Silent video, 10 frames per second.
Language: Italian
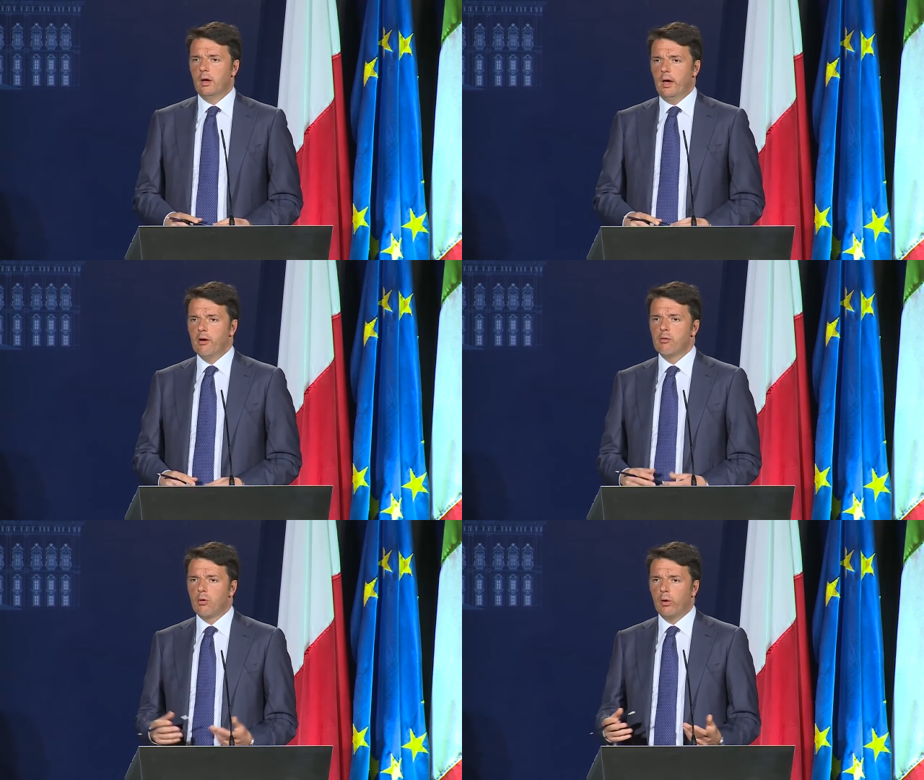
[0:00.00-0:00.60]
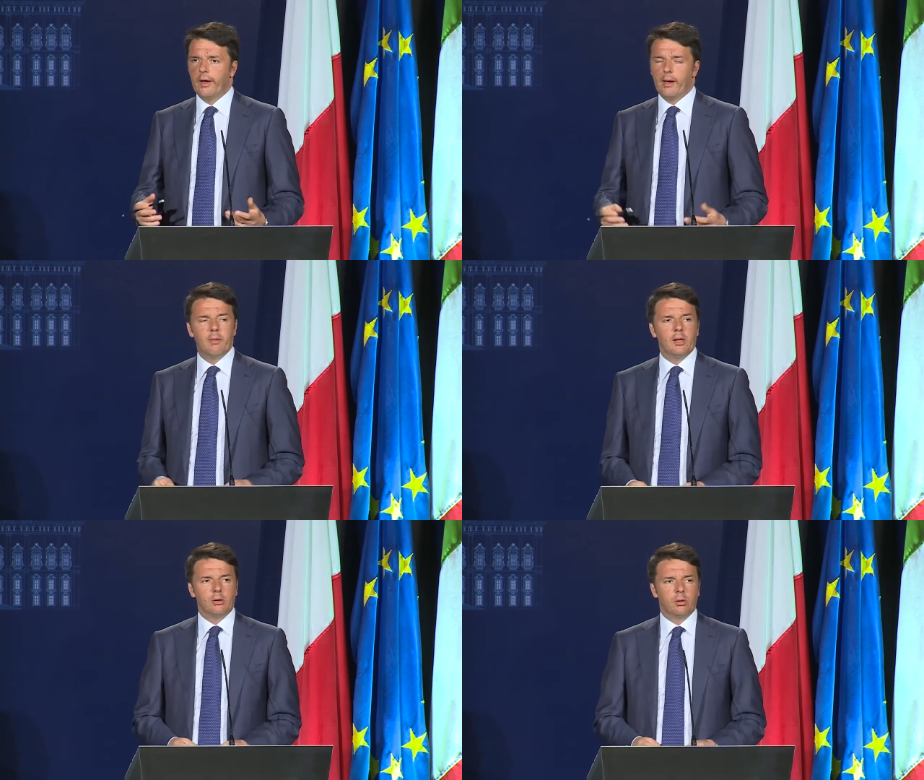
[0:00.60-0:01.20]
è un
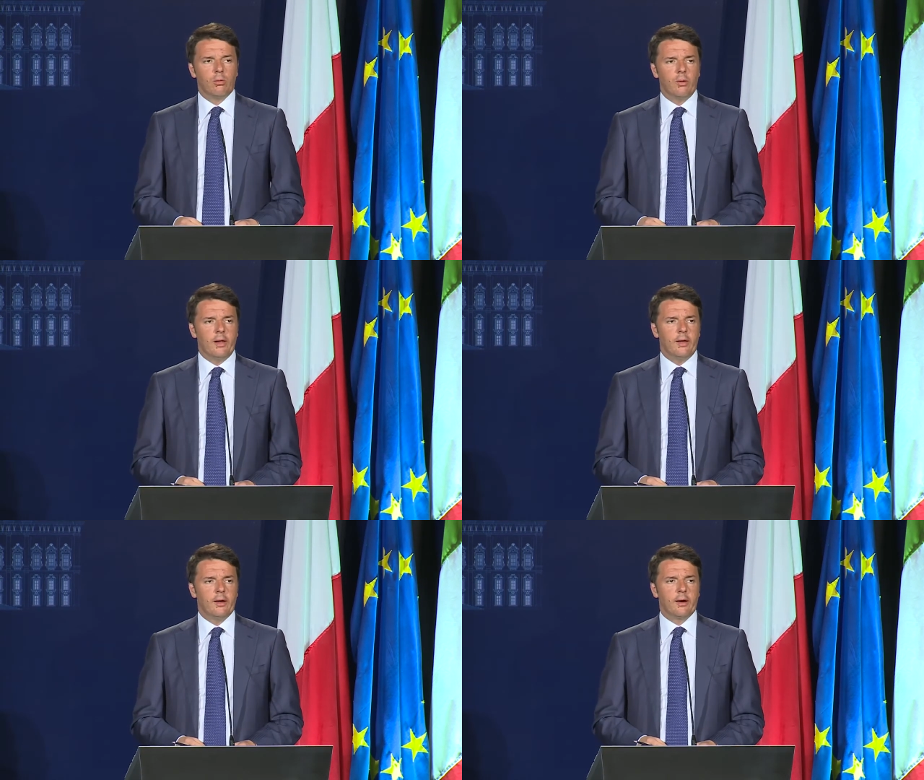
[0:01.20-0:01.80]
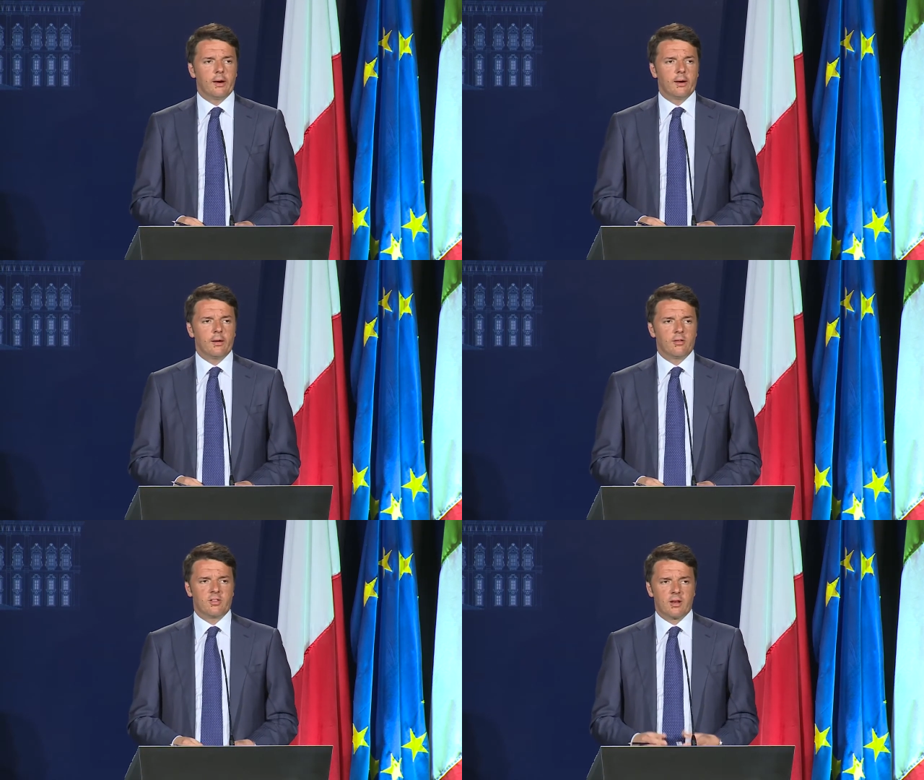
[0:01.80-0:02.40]
collegamento, è un
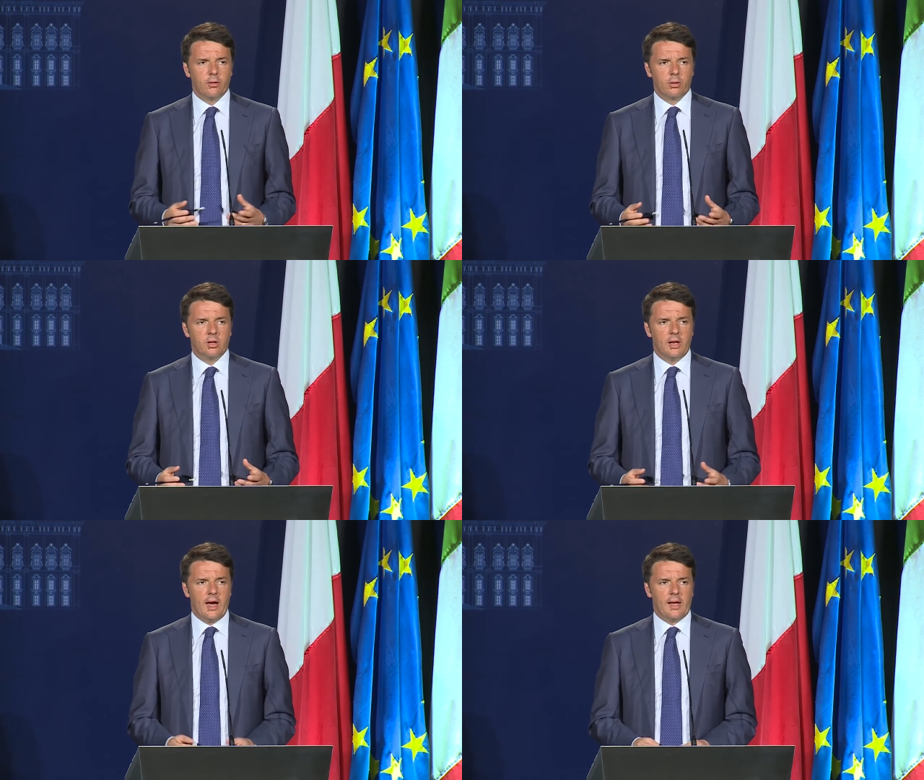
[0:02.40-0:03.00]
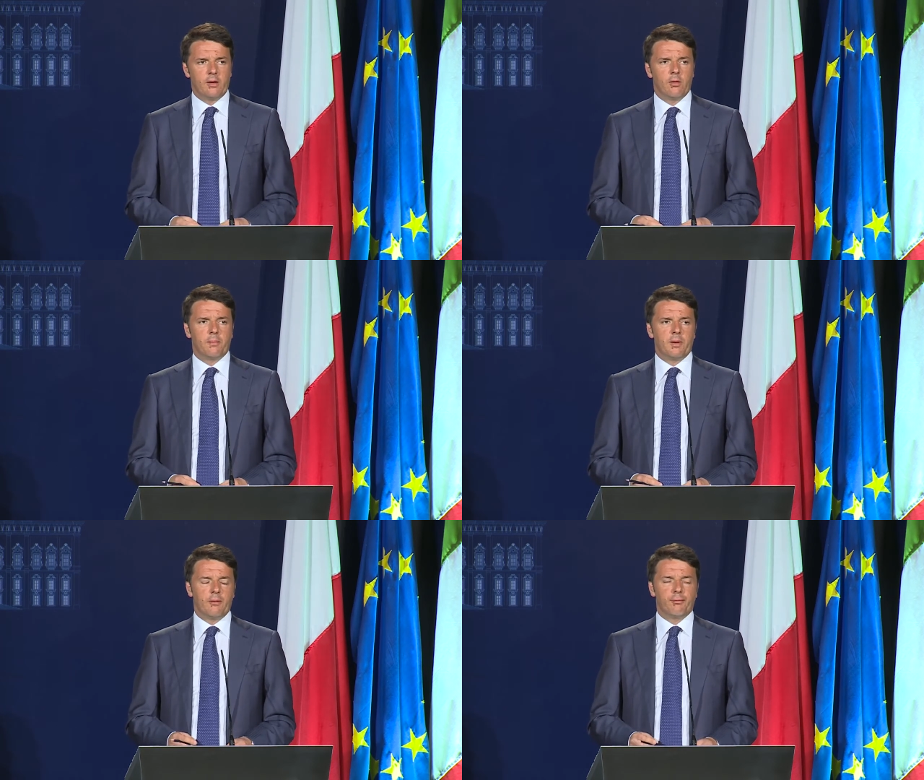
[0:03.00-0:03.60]
link straordinario
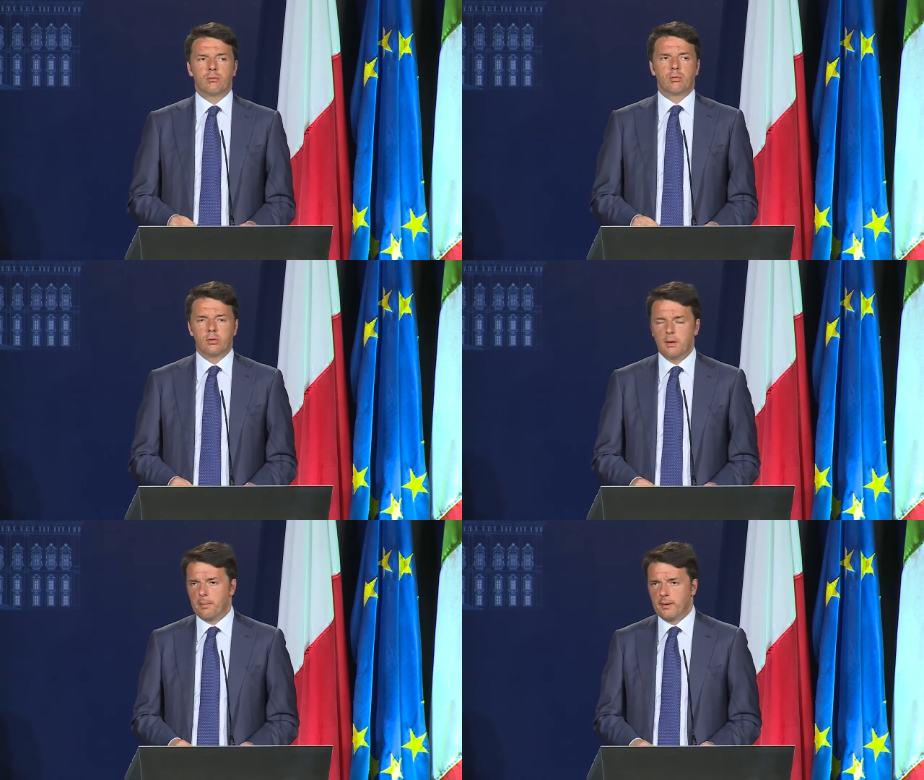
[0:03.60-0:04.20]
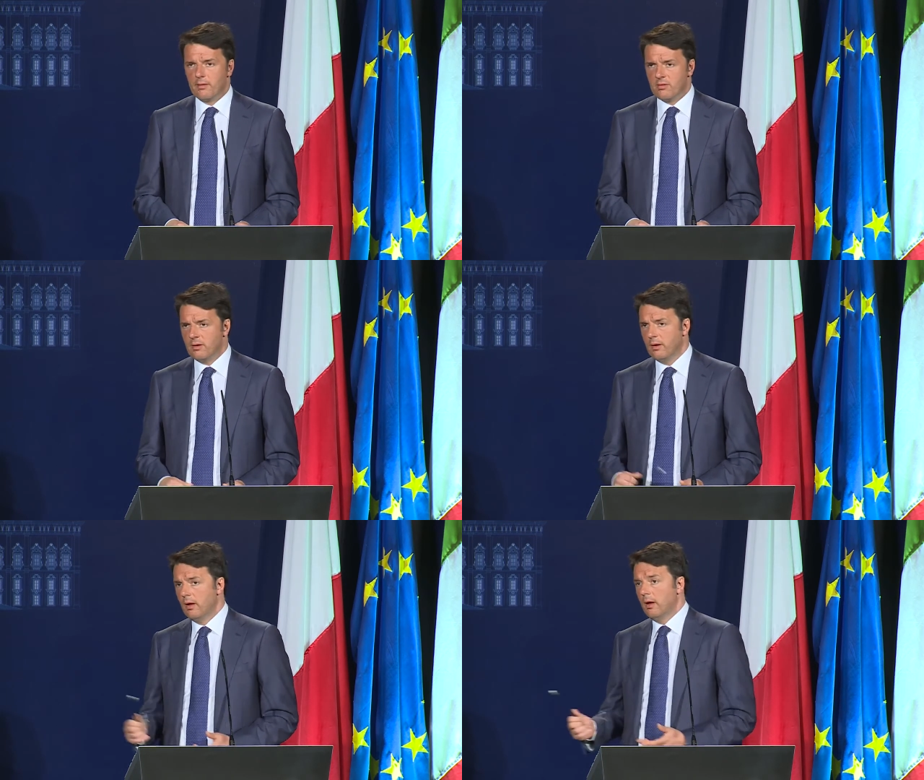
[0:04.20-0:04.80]
per il futuro dei paesi,